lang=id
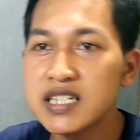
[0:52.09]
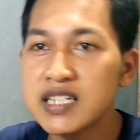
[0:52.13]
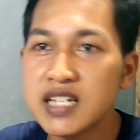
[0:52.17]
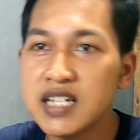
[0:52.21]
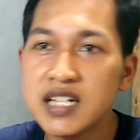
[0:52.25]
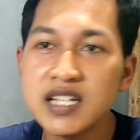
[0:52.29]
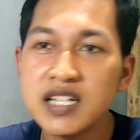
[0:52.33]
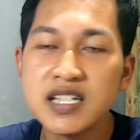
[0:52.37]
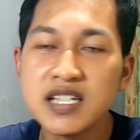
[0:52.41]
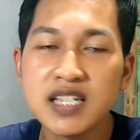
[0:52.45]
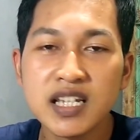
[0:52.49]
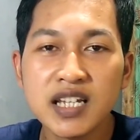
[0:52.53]

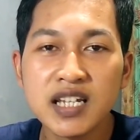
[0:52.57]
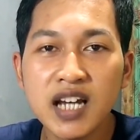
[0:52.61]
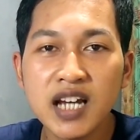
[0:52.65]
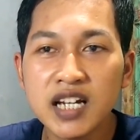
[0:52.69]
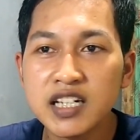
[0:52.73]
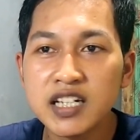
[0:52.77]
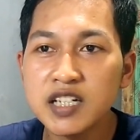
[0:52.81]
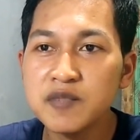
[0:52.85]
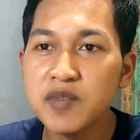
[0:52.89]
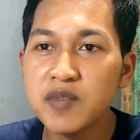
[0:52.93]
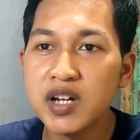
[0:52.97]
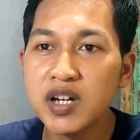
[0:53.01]
Jadi
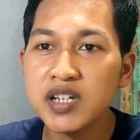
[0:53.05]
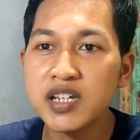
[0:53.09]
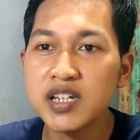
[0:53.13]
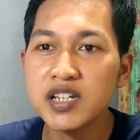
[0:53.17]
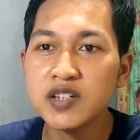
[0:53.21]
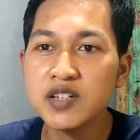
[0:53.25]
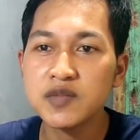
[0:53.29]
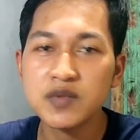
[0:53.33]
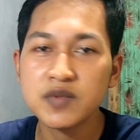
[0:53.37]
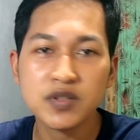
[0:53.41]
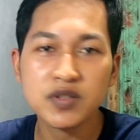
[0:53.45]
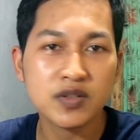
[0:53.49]
saya ada di
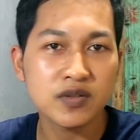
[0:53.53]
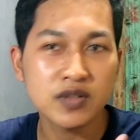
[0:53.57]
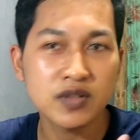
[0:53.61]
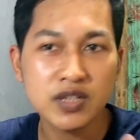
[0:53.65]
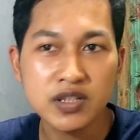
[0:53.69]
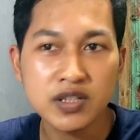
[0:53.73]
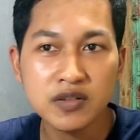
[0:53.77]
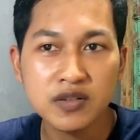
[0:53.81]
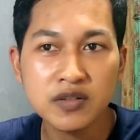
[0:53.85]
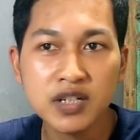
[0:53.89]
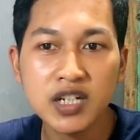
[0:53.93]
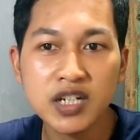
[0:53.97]
bagian YouTube
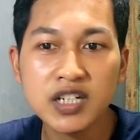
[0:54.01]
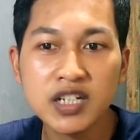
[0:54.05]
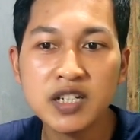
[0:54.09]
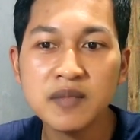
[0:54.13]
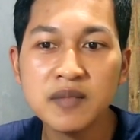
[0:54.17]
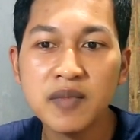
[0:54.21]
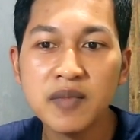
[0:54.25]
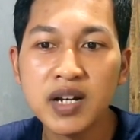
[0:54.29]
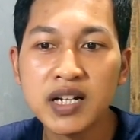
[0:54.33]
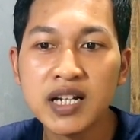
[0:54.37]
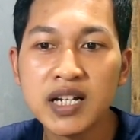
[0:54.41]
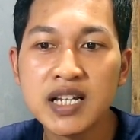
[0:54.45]
Studio yang
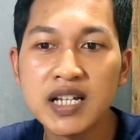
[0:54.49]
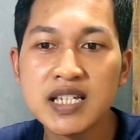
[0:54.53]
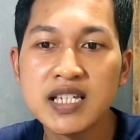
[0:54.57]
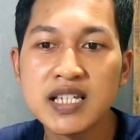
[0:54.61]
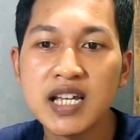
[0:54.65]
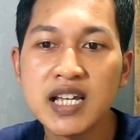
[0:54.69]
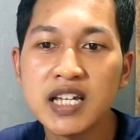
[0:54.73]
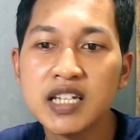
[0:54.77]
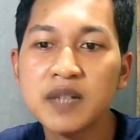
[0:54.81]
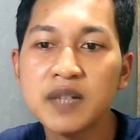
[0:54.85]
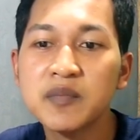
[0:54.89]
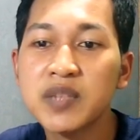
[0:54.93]
dimana
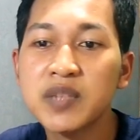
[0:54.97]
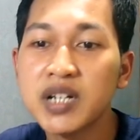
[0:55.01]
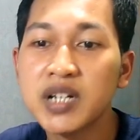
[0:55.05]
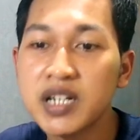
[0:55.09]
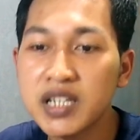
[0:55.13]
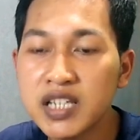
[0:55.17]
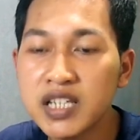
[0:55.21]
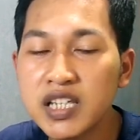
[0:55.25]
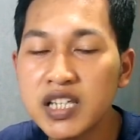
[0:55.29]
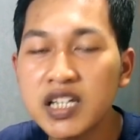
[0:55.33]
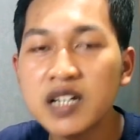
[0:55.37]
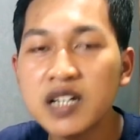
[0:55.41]
saya
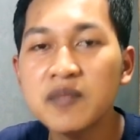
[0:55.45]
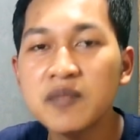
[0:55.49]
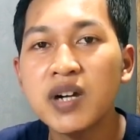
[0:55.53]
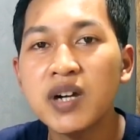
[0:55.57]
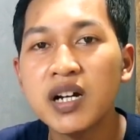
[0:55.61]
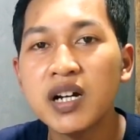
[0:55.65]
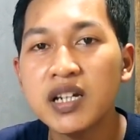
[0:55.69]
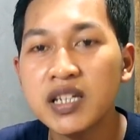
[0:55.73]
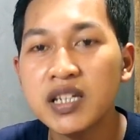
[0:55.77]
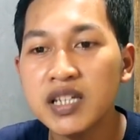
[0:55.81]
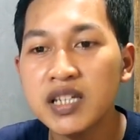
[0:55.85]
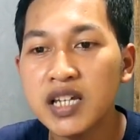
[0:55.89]
pergi ke
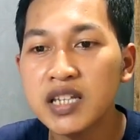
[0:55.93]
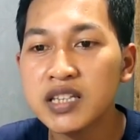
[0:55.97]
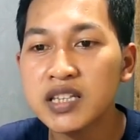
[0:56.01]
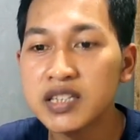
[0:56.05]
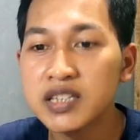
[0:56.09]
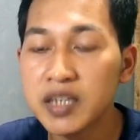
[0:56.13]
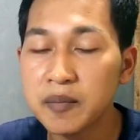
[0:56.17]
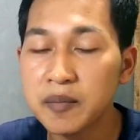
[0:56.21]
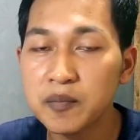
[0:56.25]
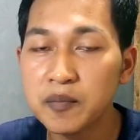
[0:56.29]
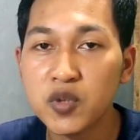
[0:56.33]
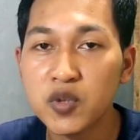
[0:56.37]
bagian
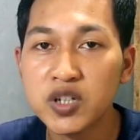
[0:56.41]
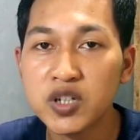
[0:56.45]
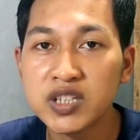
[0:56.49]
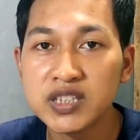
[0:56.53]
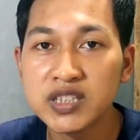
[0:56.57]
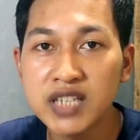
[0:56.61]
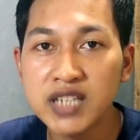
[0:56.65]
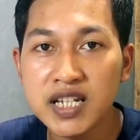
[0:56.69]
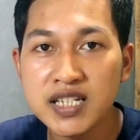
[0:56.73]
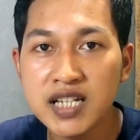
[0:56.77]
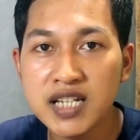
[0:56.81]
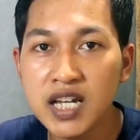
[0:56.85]
tab
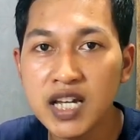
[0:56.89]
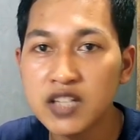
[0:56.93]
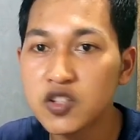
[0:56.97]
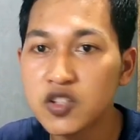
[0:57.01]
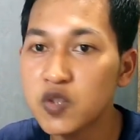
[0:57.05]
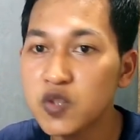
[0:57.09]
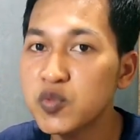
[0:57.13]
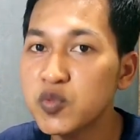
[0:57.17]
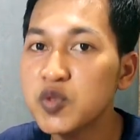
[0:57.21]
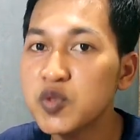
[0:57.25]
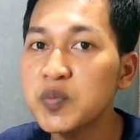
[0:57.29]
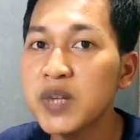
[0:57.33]
monetize
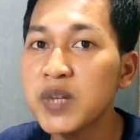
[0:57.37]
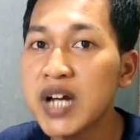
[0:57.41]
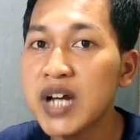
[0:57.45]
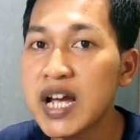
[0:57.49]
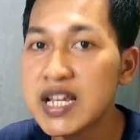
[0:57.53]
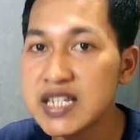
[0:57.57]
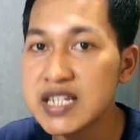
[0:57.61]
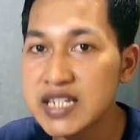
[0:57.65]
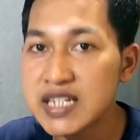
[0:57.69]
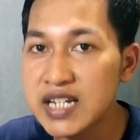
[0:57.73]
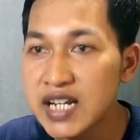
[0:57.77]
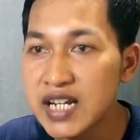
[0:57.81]
ataupun
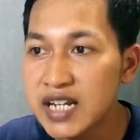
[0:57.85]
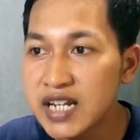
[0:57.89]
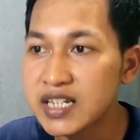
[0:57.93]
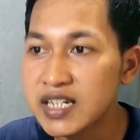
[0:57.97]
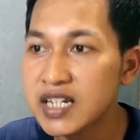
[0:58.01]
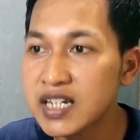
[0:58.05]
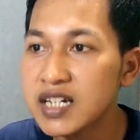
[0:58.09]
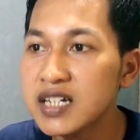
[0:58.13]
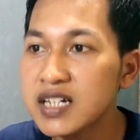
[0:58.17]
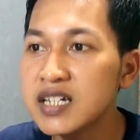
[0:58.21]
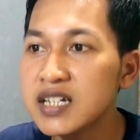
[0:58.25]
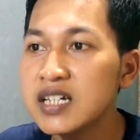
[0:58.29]
penghasilan
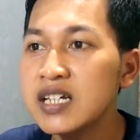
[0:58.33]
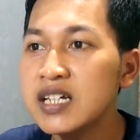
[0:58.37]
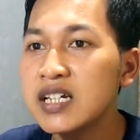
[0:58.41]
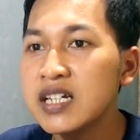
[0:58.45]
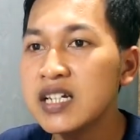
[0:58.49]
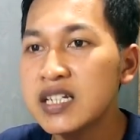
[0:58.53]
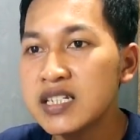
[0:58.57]
ya